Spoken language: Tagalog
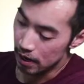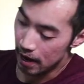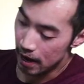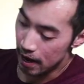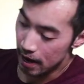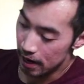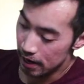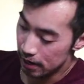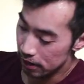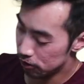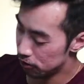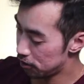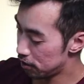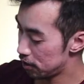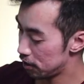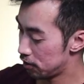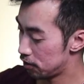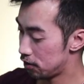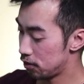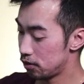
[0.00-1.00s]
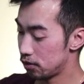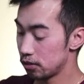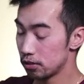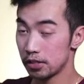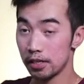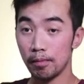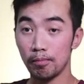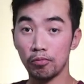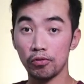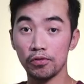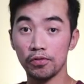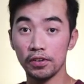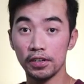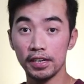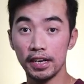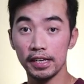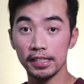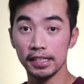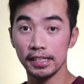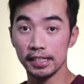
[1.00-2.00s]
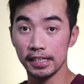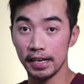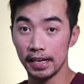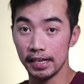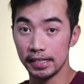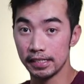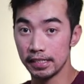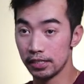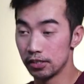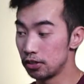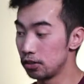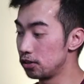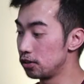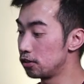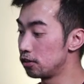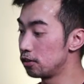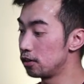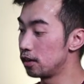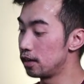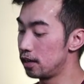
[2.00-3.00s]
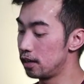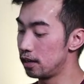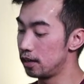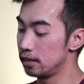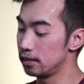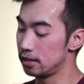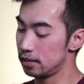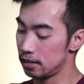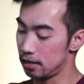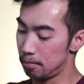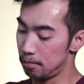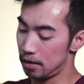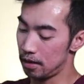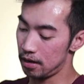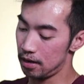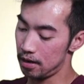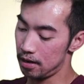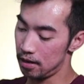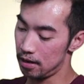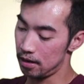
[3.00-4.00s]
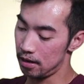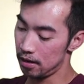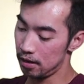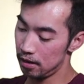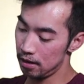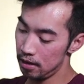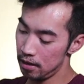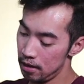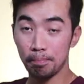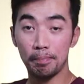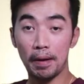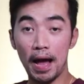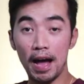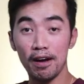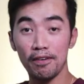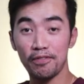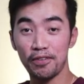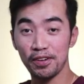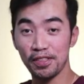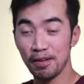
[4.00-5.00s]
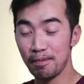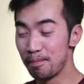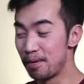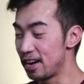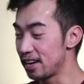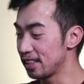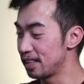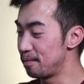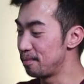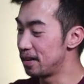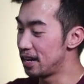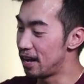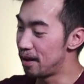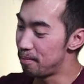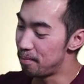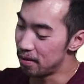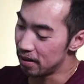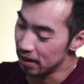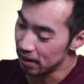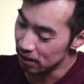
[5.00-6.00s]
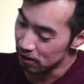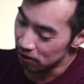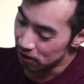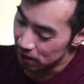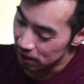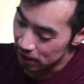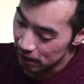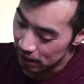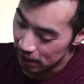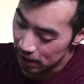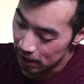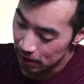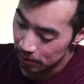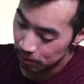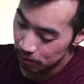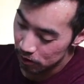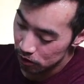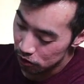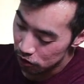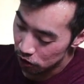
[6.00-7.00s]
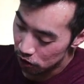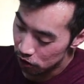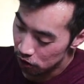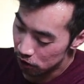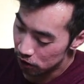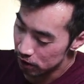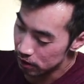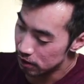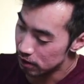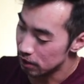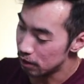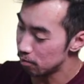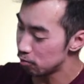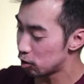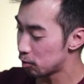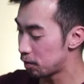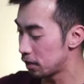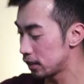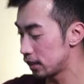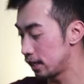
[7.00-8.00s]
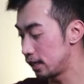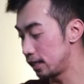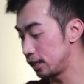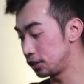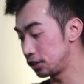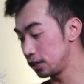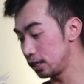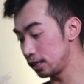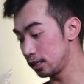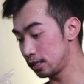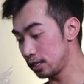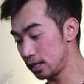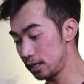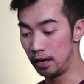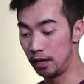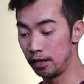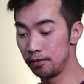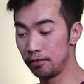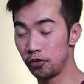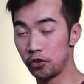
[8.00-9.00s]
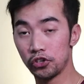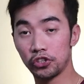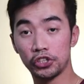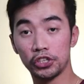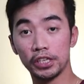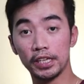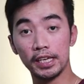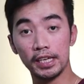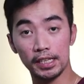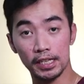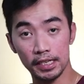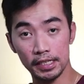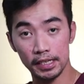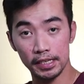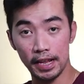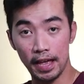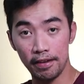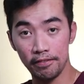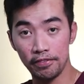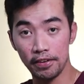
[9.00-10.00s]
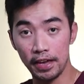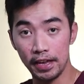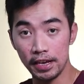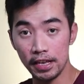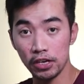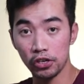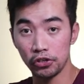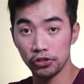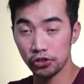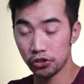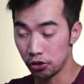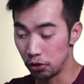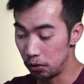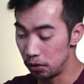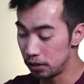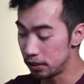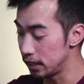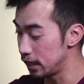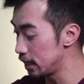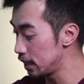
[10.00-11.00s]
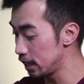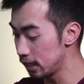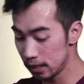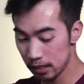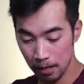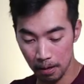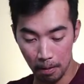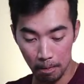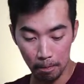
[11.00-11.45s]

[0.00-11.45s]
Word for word: Yan, ito na yung subwoofer natin guys. Ito yung uh, isa sa mga bang for the buck na binabanggit ko kanina. So, it seems pretty legit. Unfortunately, it doesn't have any controls in it.